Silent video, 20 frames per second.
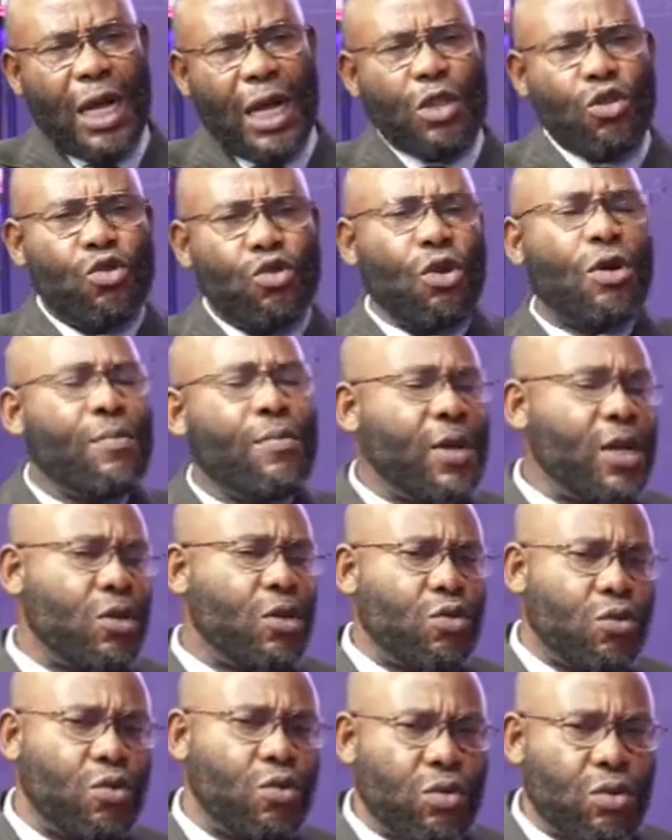
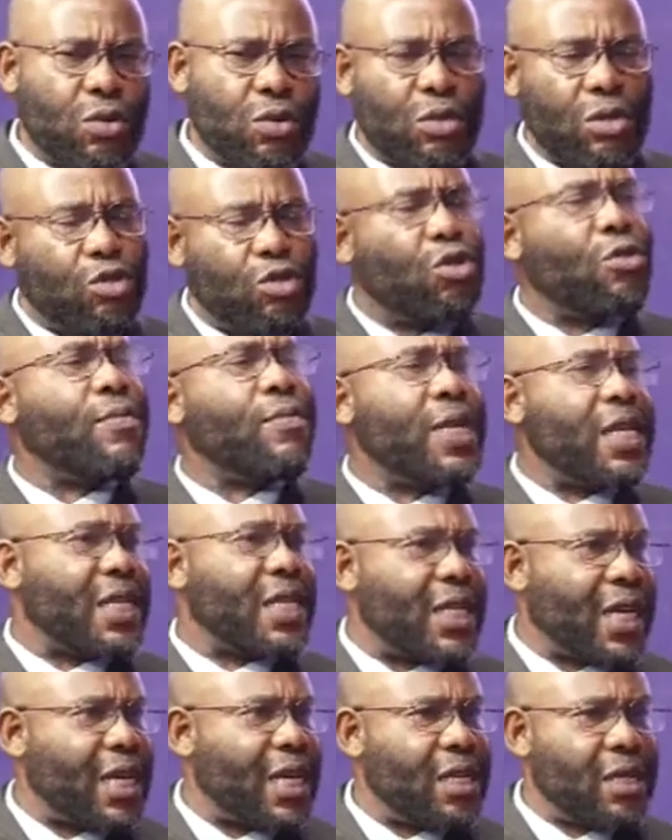
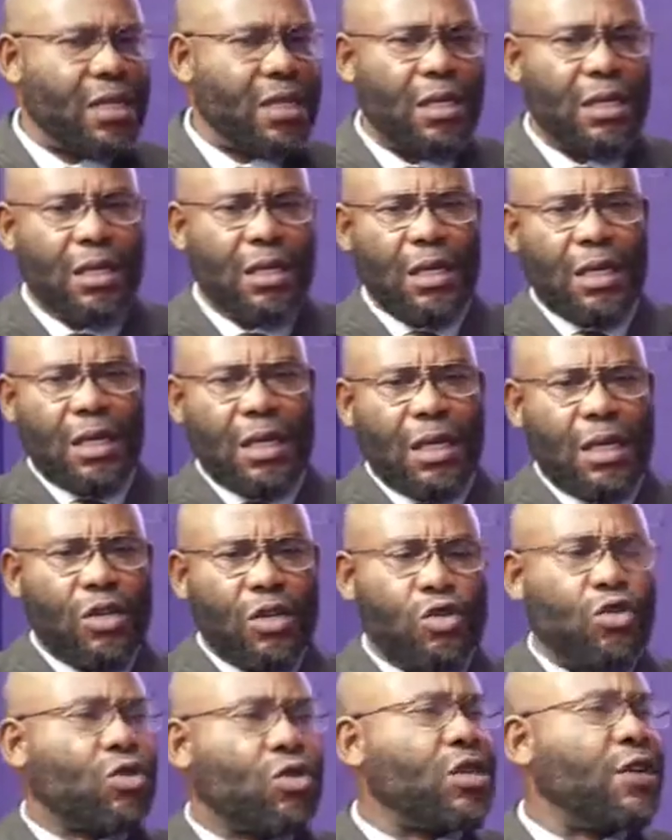2012-2013,
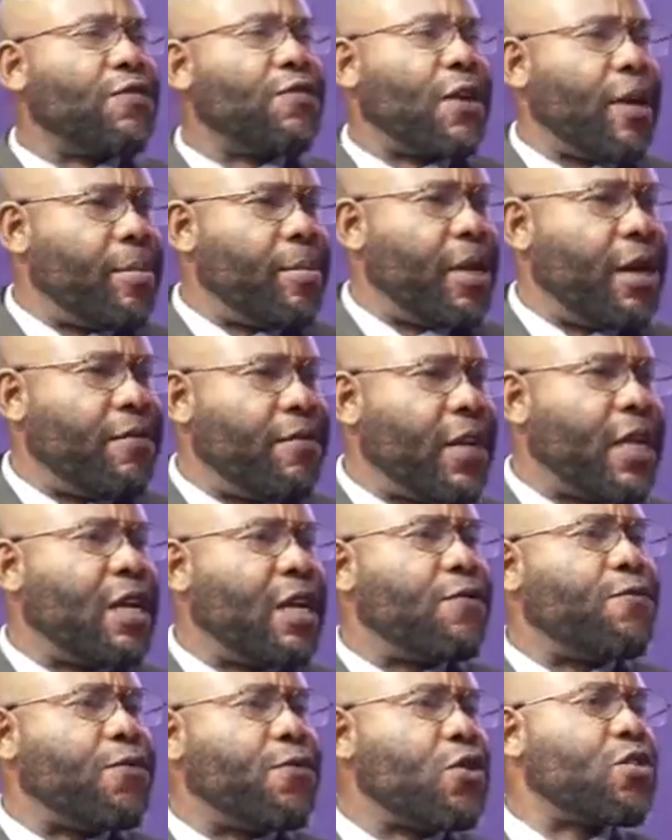Joseph Kabila avec les
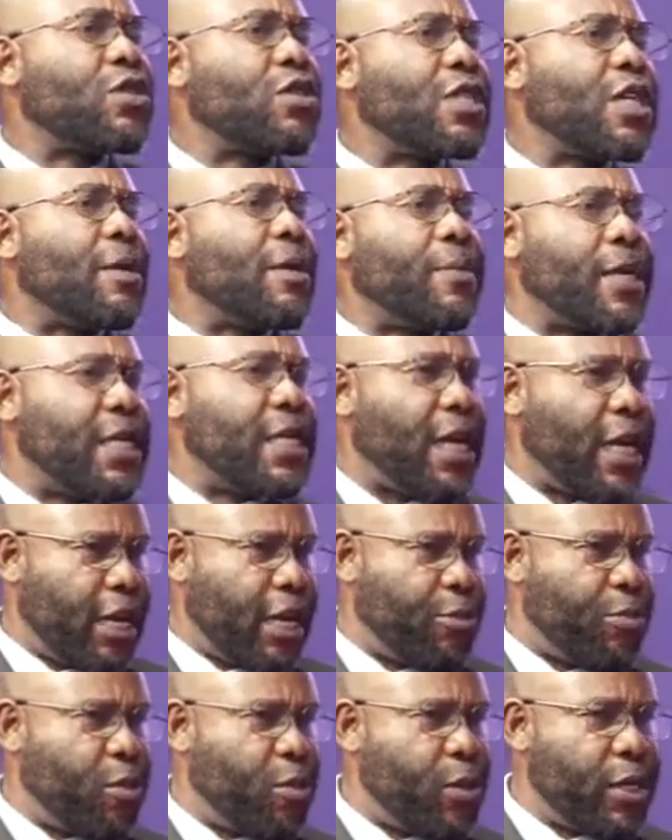forces armées de la
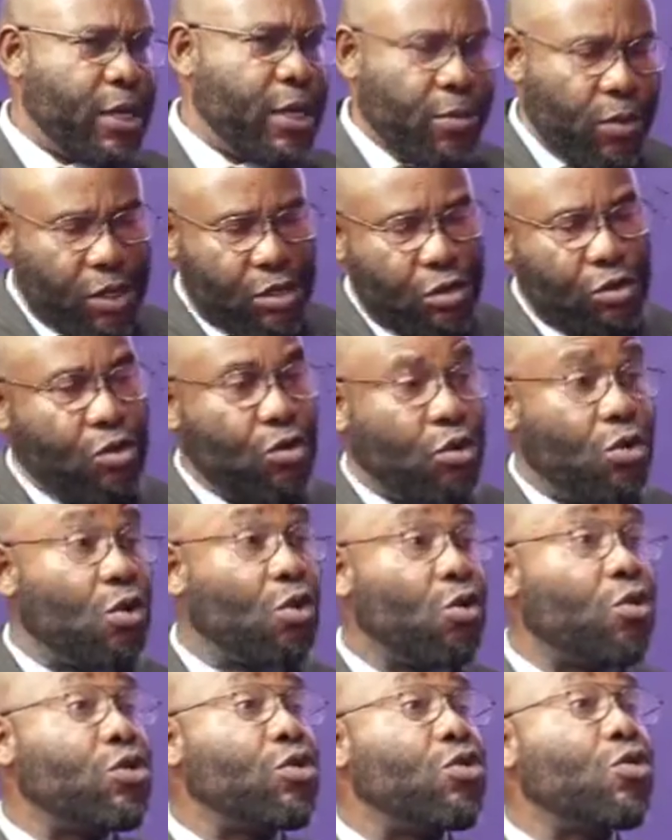République démocratique du
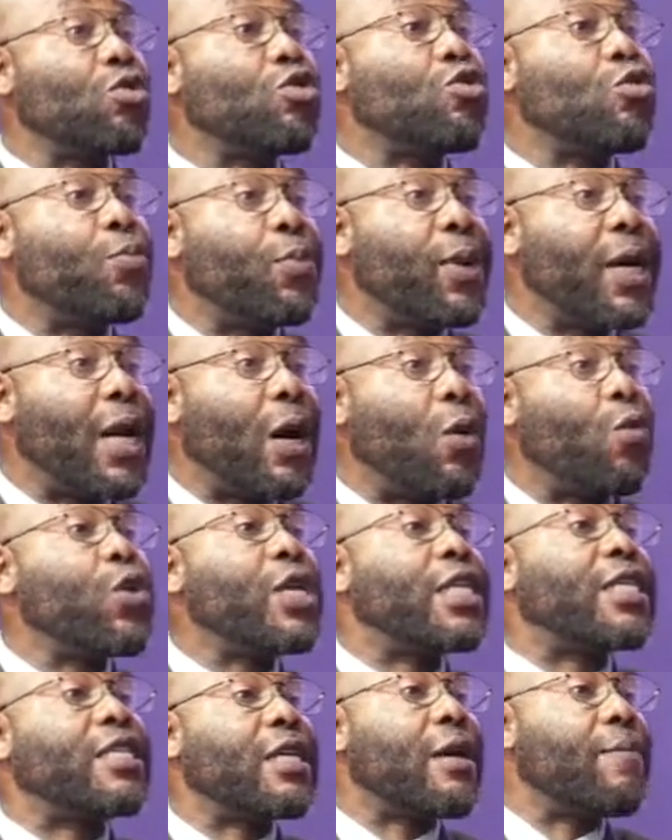Congo qui occupaient la
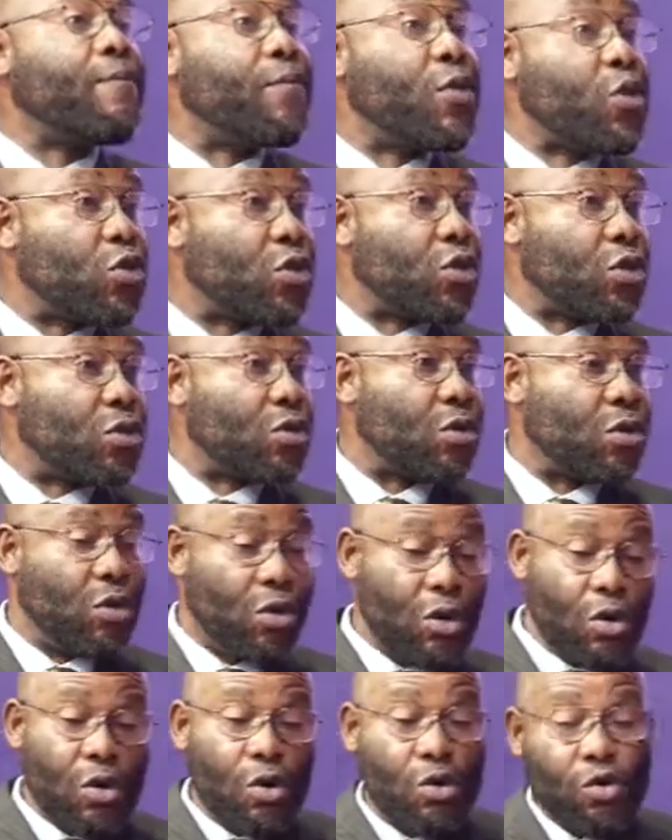huitième position.
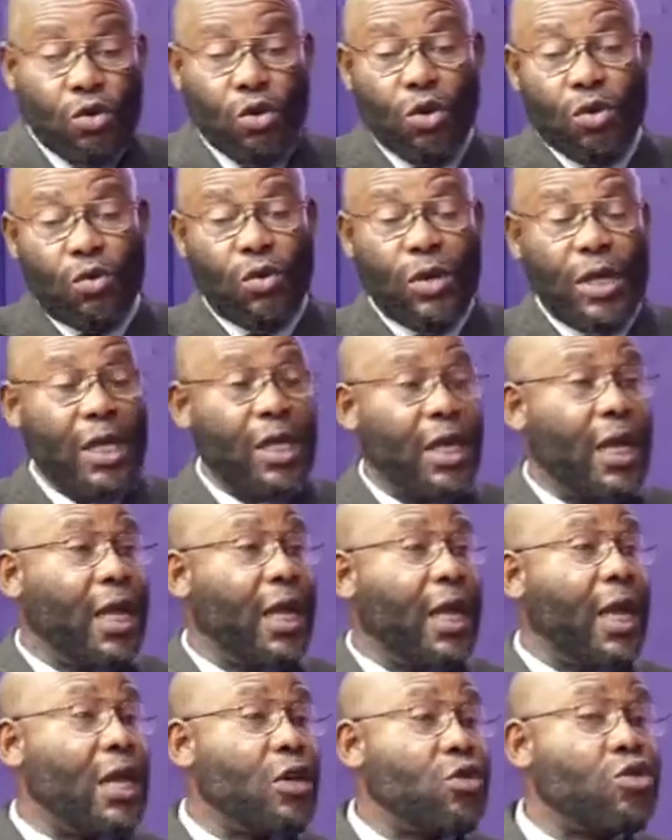Hmm. Aujourd'hui,
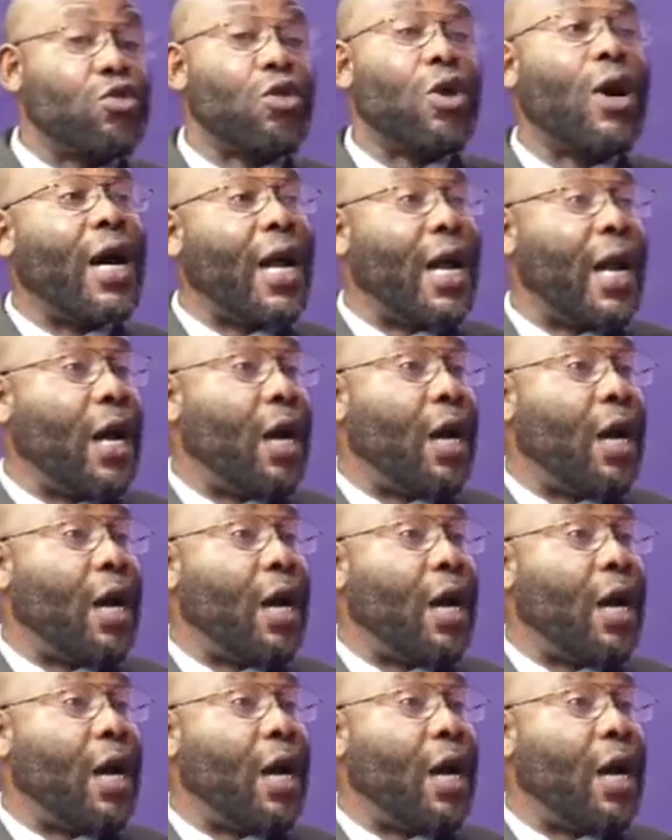elles sont à la